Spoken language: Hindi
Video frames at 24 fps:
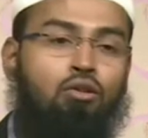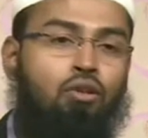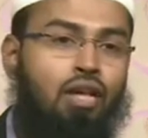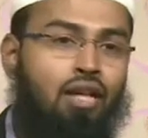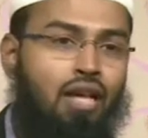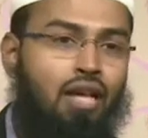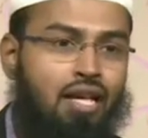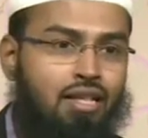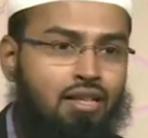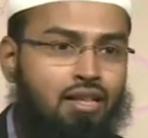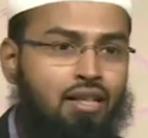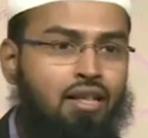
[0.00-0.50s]
तो एक
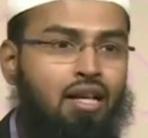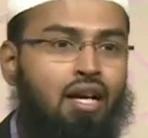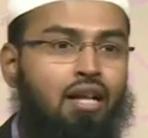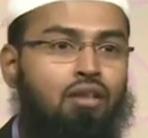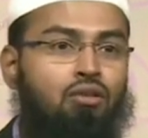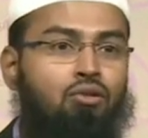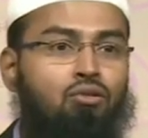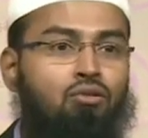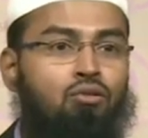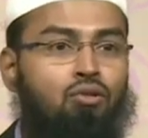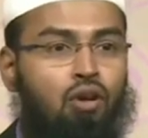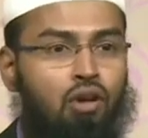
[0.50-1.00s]
ऐसी
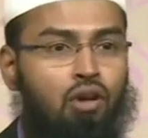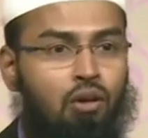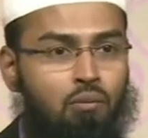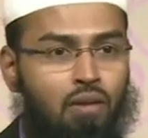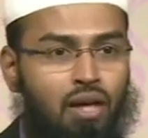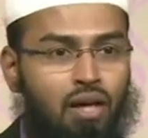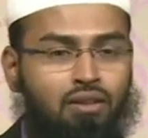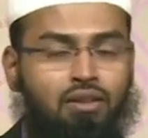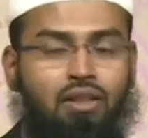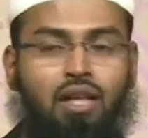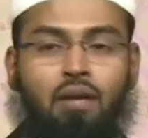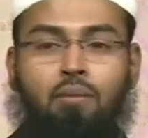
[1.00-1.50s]
खातून को
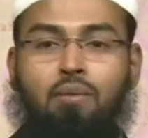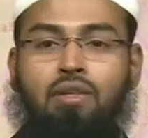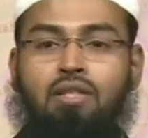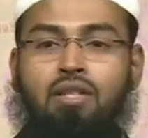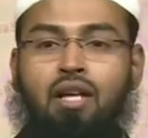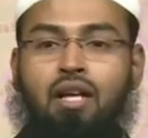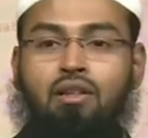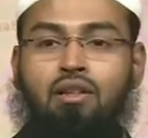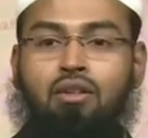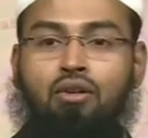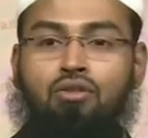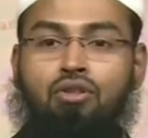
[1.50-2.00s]
औरंगाबाद शहर में
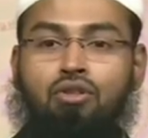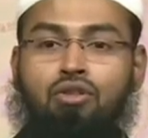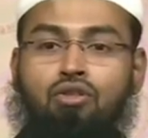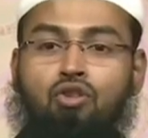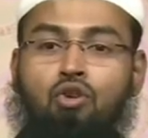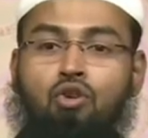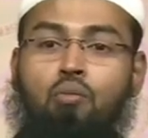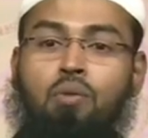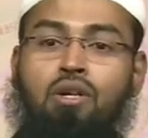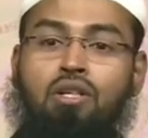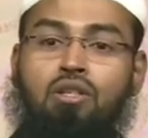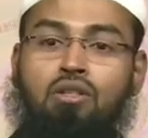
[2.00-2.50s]
जानता हूँ
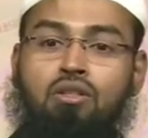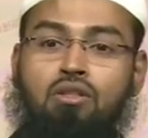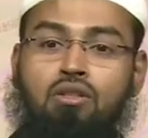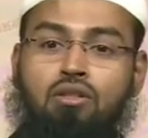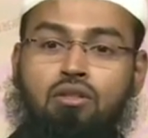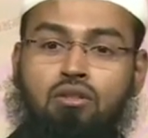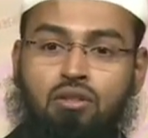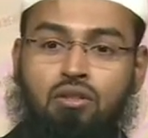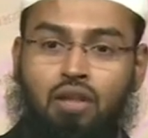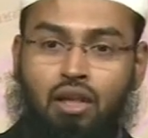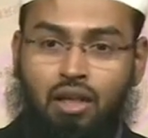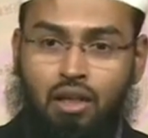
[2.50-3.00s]
जिसकी उम्र
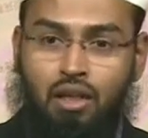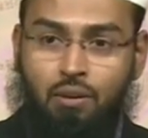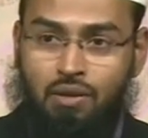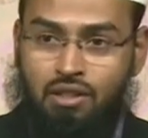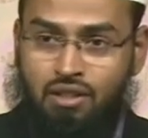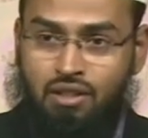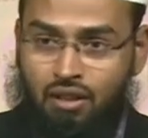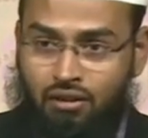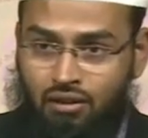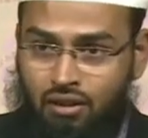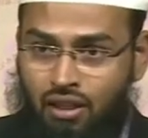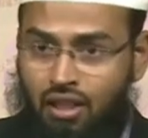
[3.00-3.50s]
तकरीबन
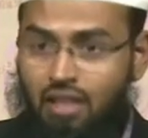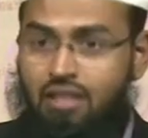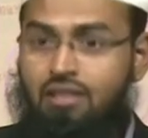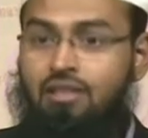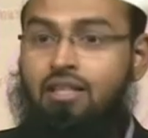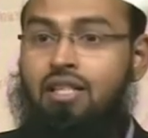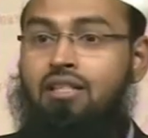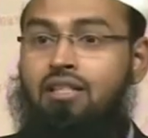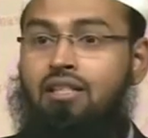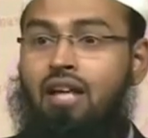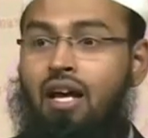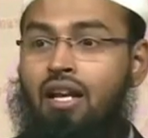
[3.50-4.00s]
सत्तर
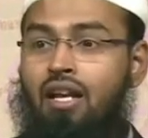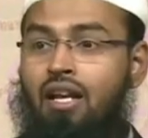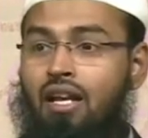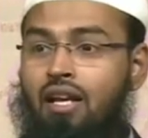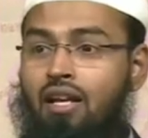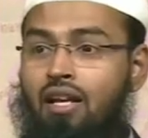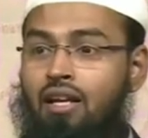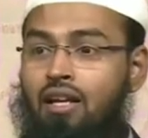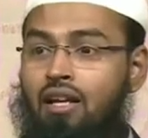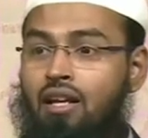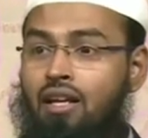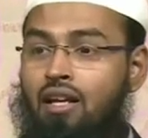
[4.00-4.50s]
अस्सी साल है
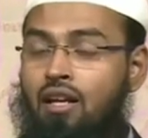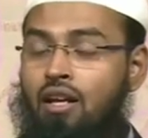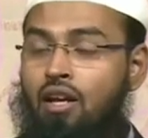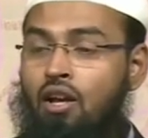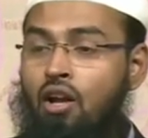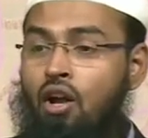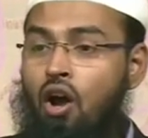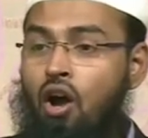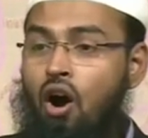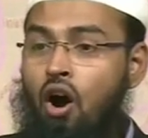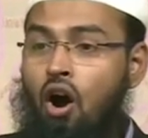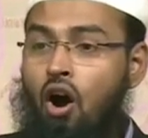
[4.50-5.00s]

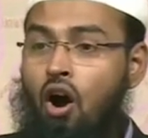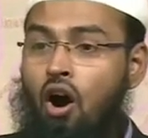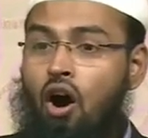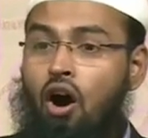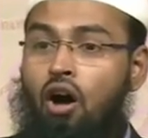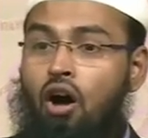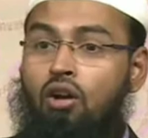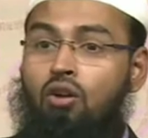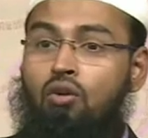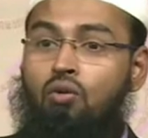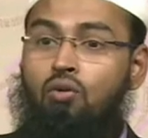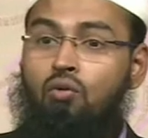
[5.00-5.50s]

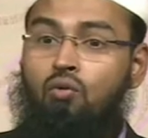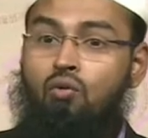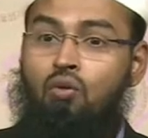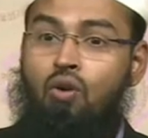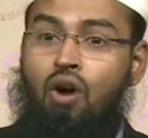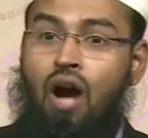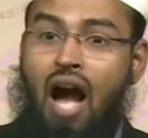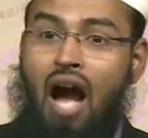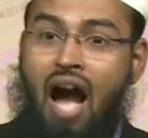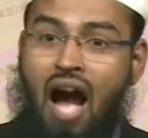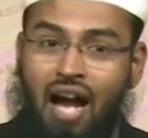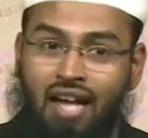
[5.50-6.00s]
और वो
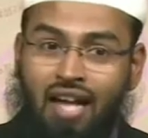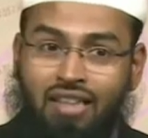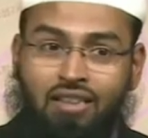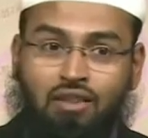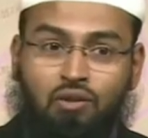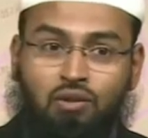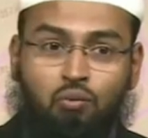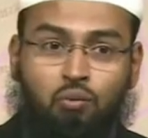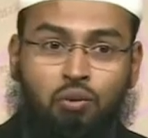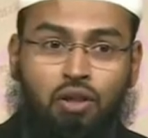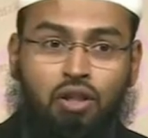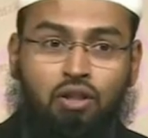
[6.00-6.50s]
आज
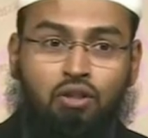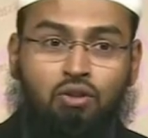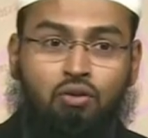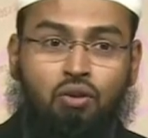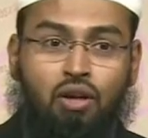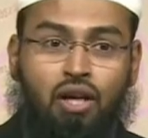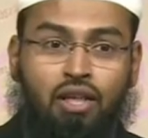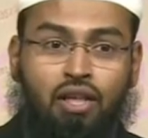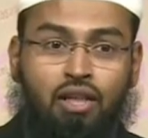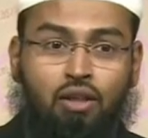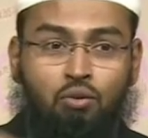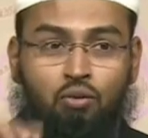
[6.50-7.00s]
भी जो
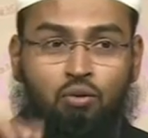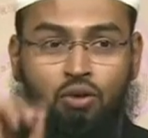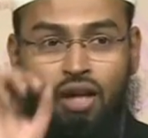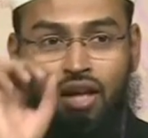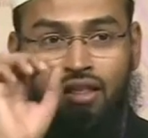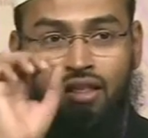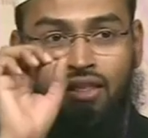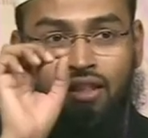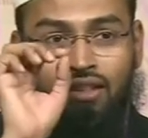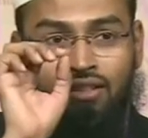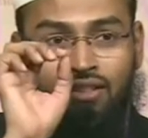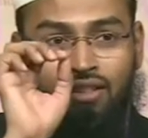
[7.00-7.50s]
है गेहूं के
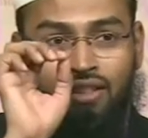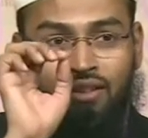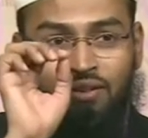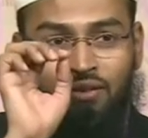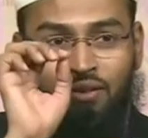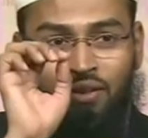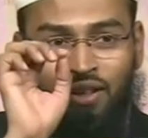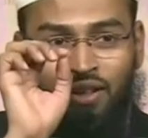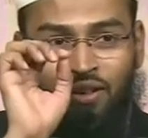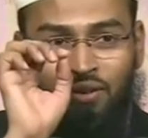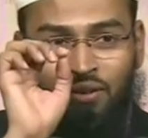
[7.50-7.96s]
अंदर से जो है